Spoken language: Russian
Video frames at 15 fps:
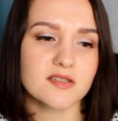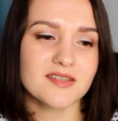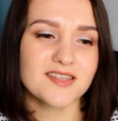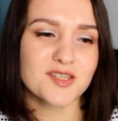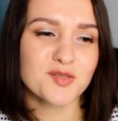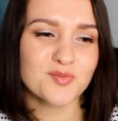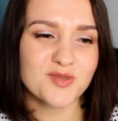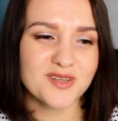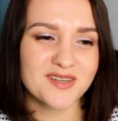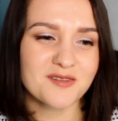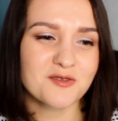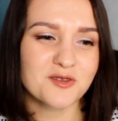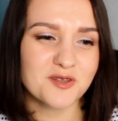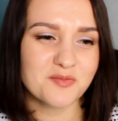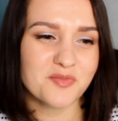Здесь
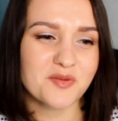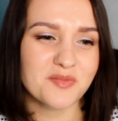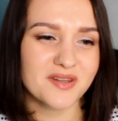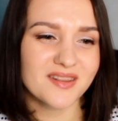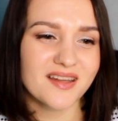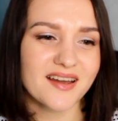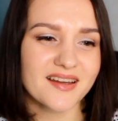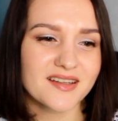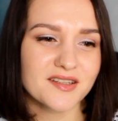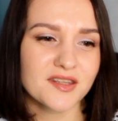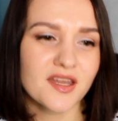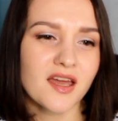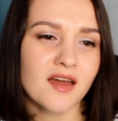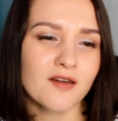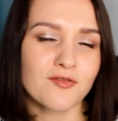мне он
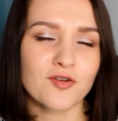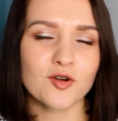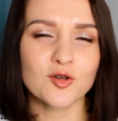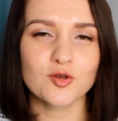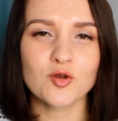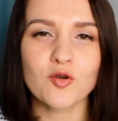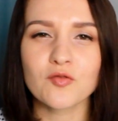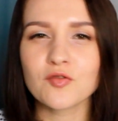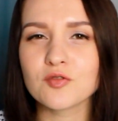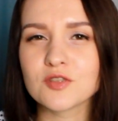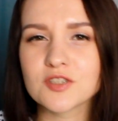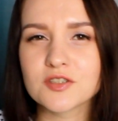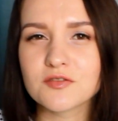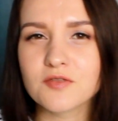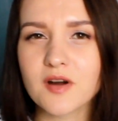напоминает фруктовую
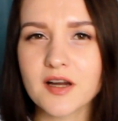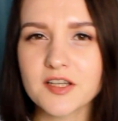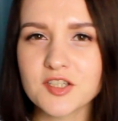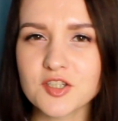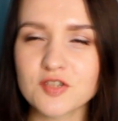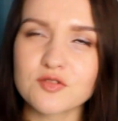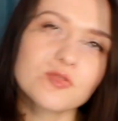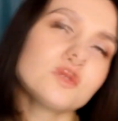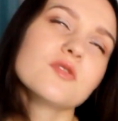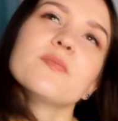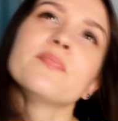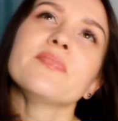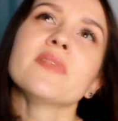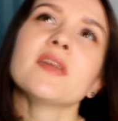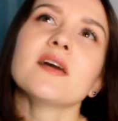
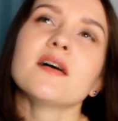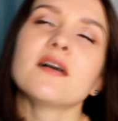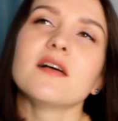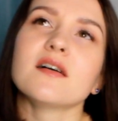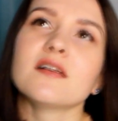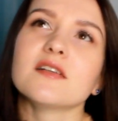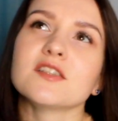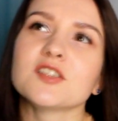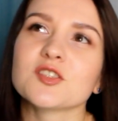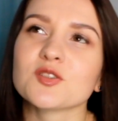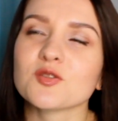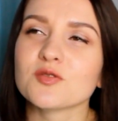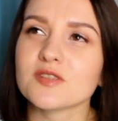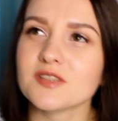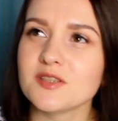жвачку, а,
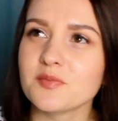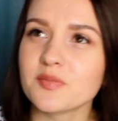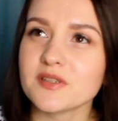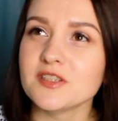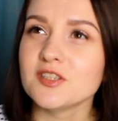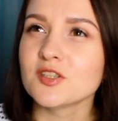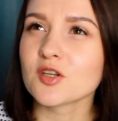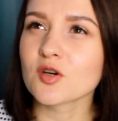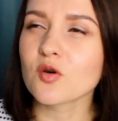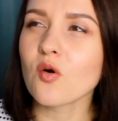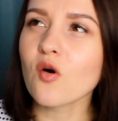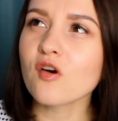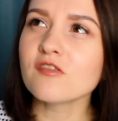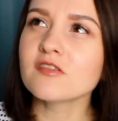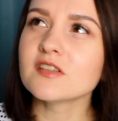что-то типа
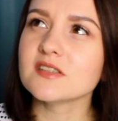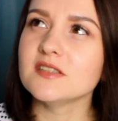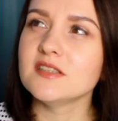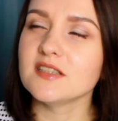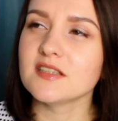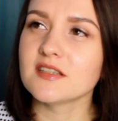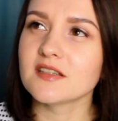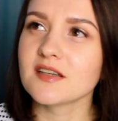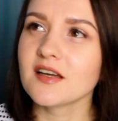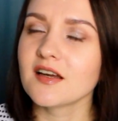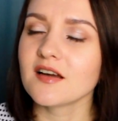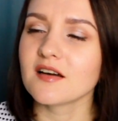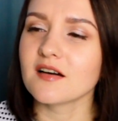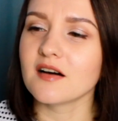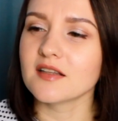диро, где
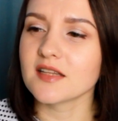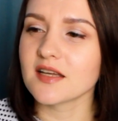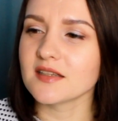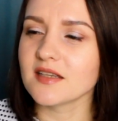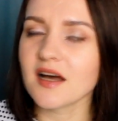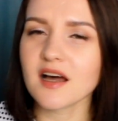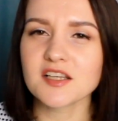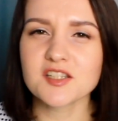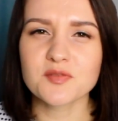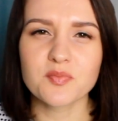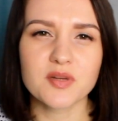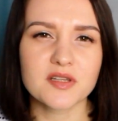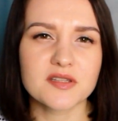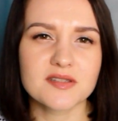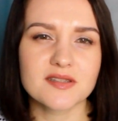ананас
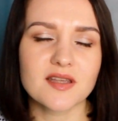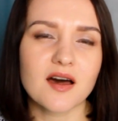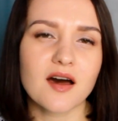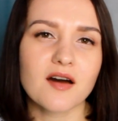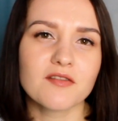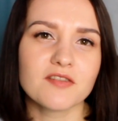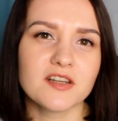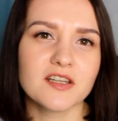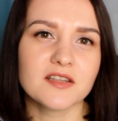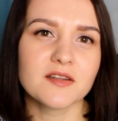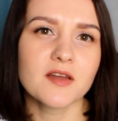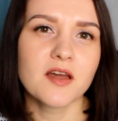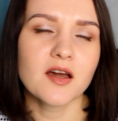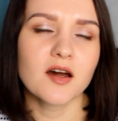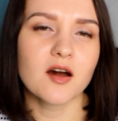
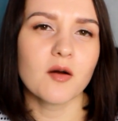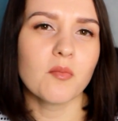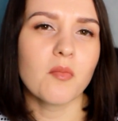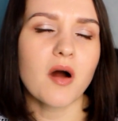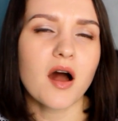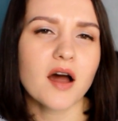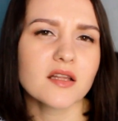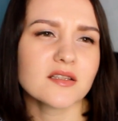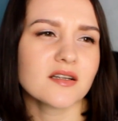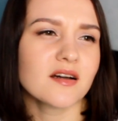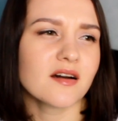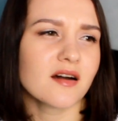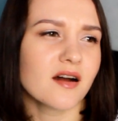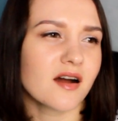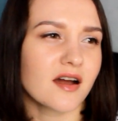представлен, а,
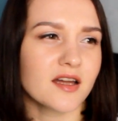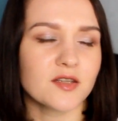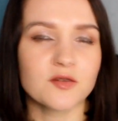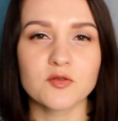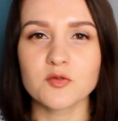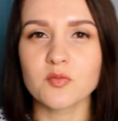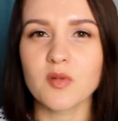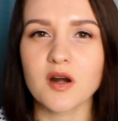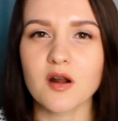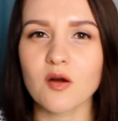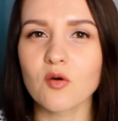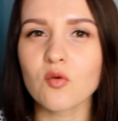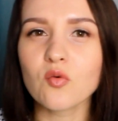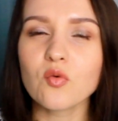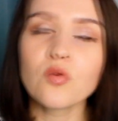манго, какая-нибудь
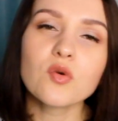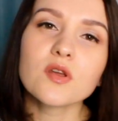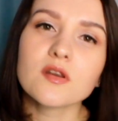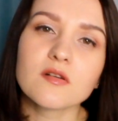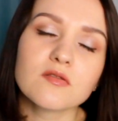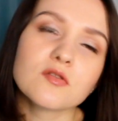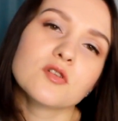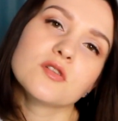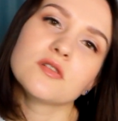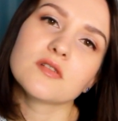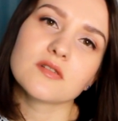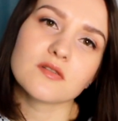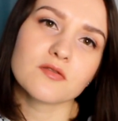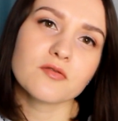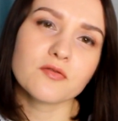маракуя. Вот
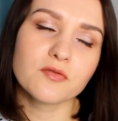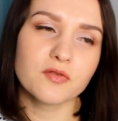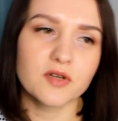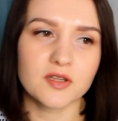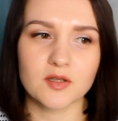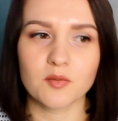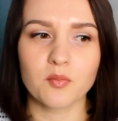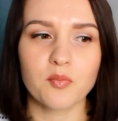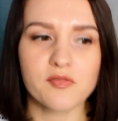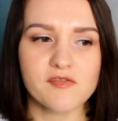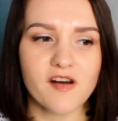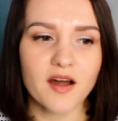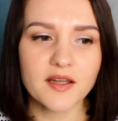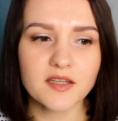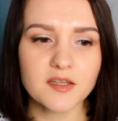в этом
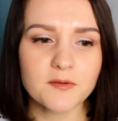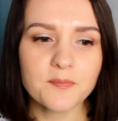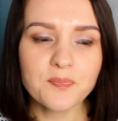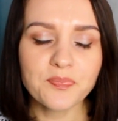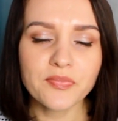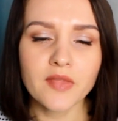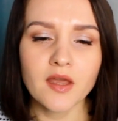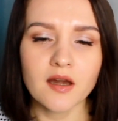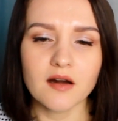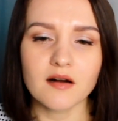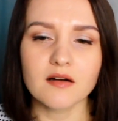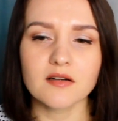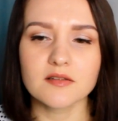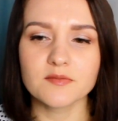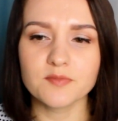плане
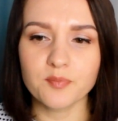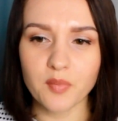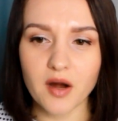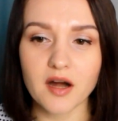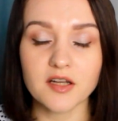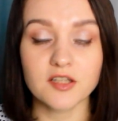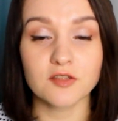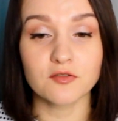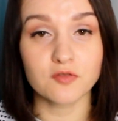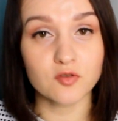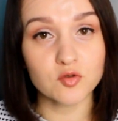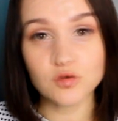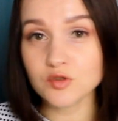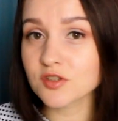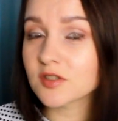а, пахнет
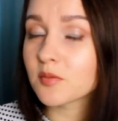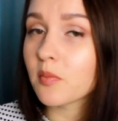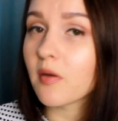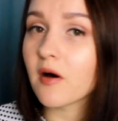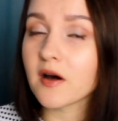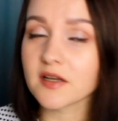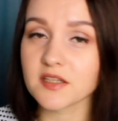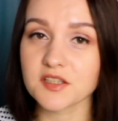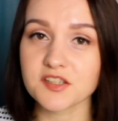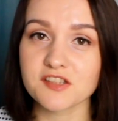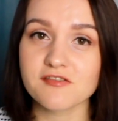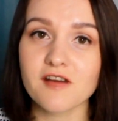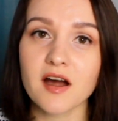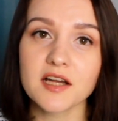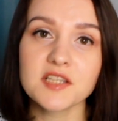вкусно, пахнет
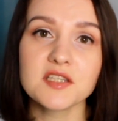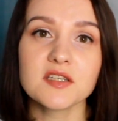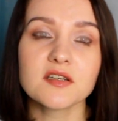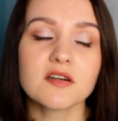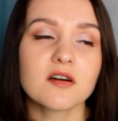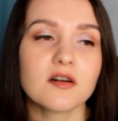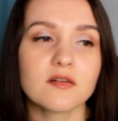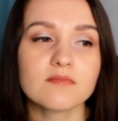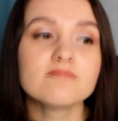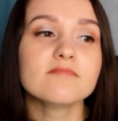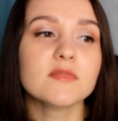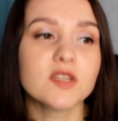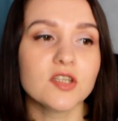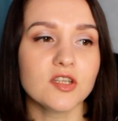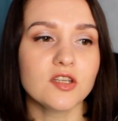сладенько
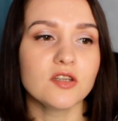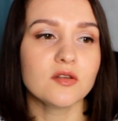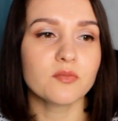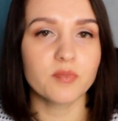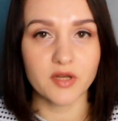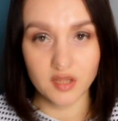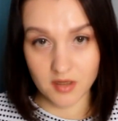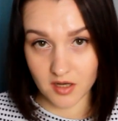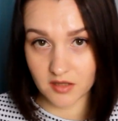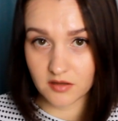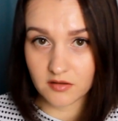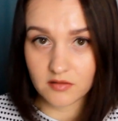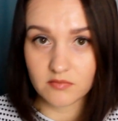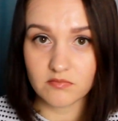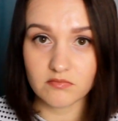и
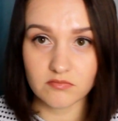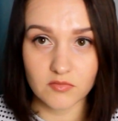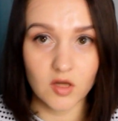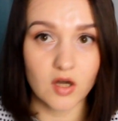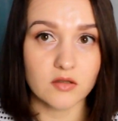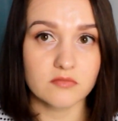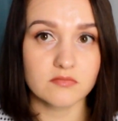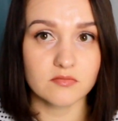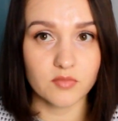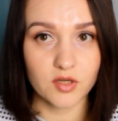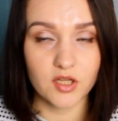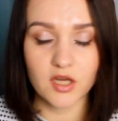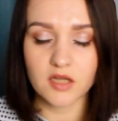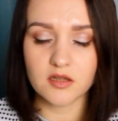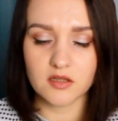приятно, да
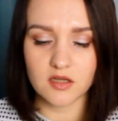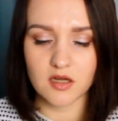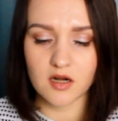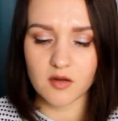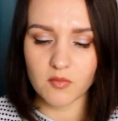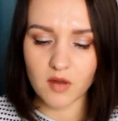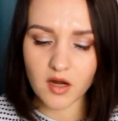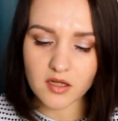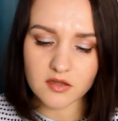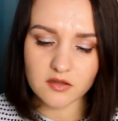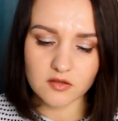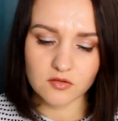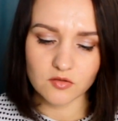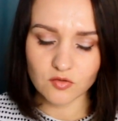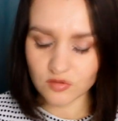приятный аромат,
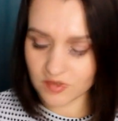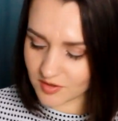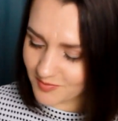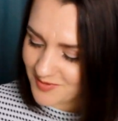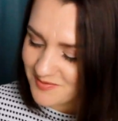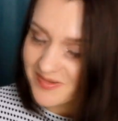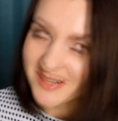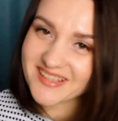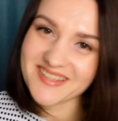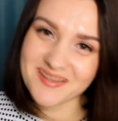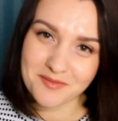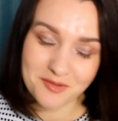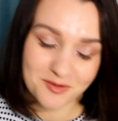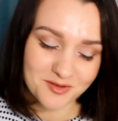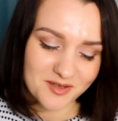но себе брать
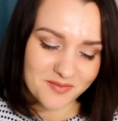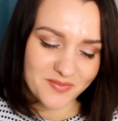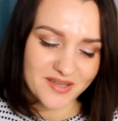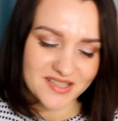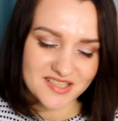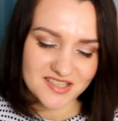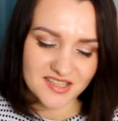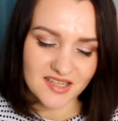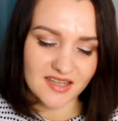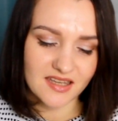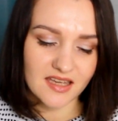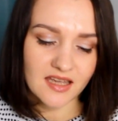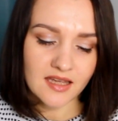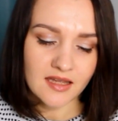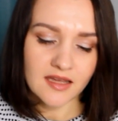не буду опять же
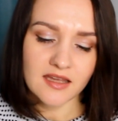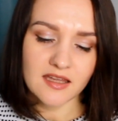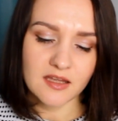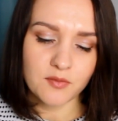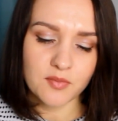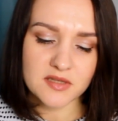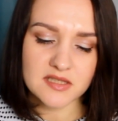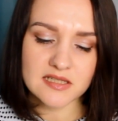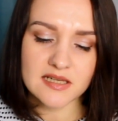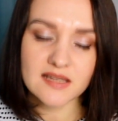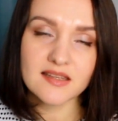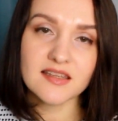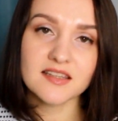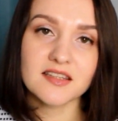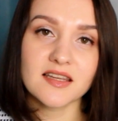таки. И
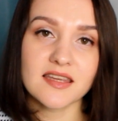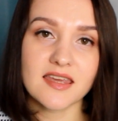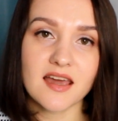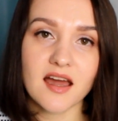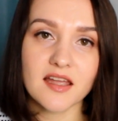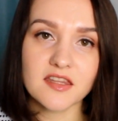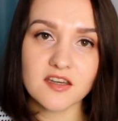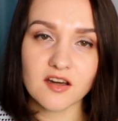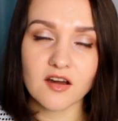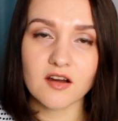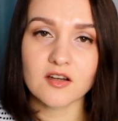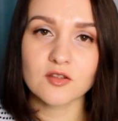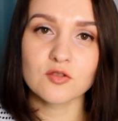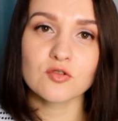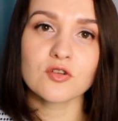последний, это океаника,
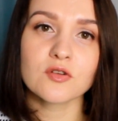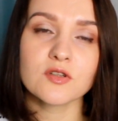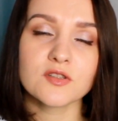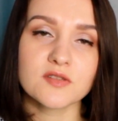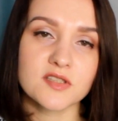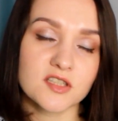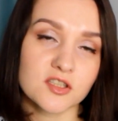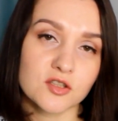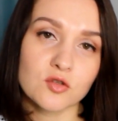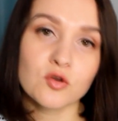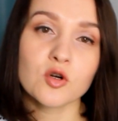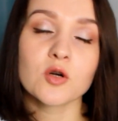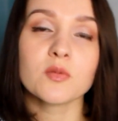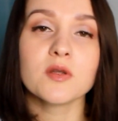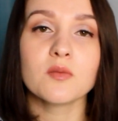который из всех
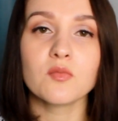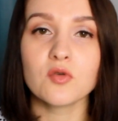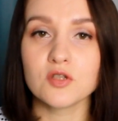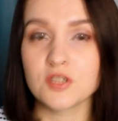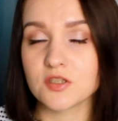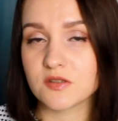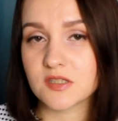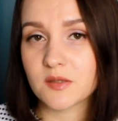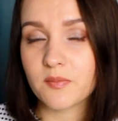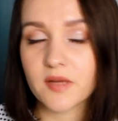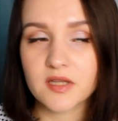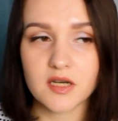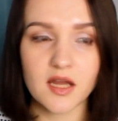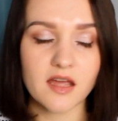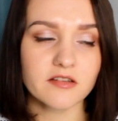трех мне больше всех
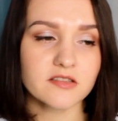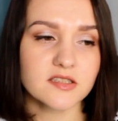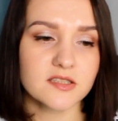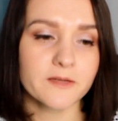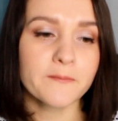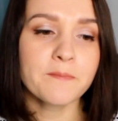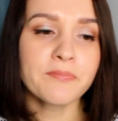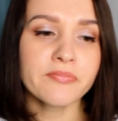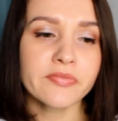понравился.